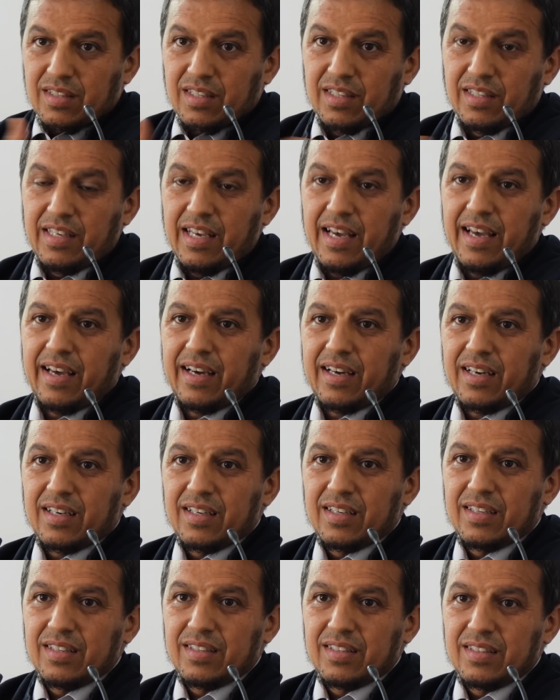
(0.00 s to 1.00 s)
qu'hier,
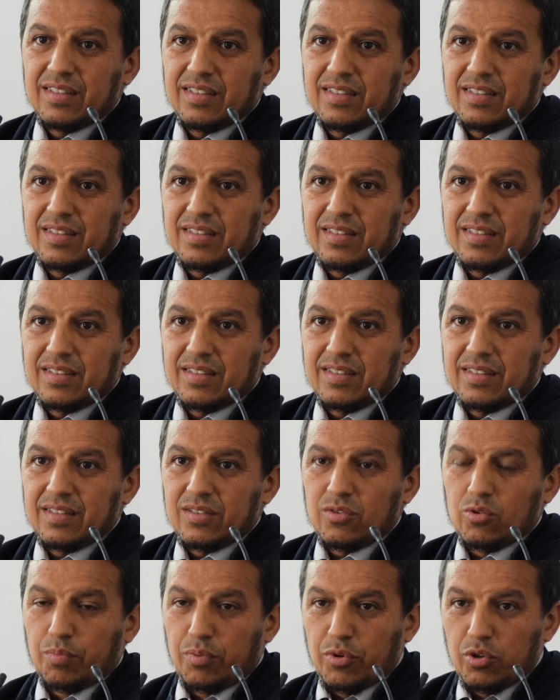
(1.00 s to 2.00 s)

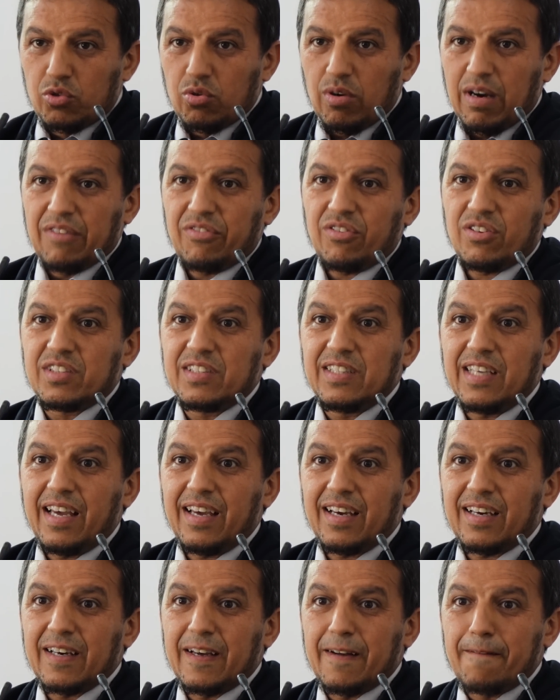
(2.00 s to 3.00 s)
ou plutôt
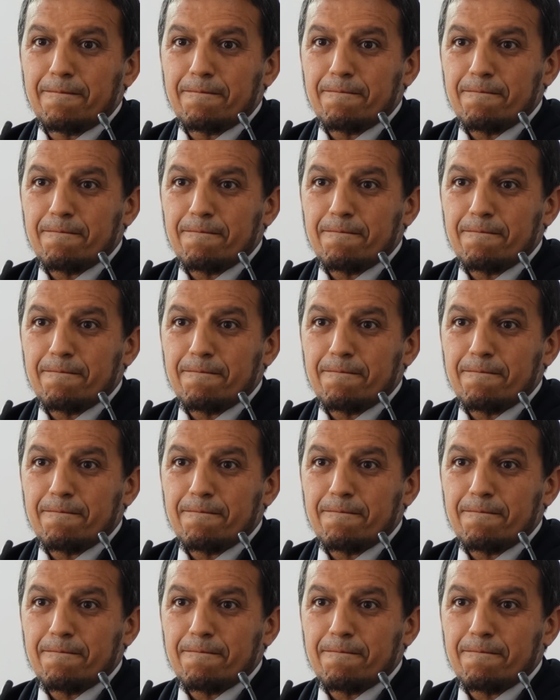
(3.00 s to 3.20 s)
avant-hier,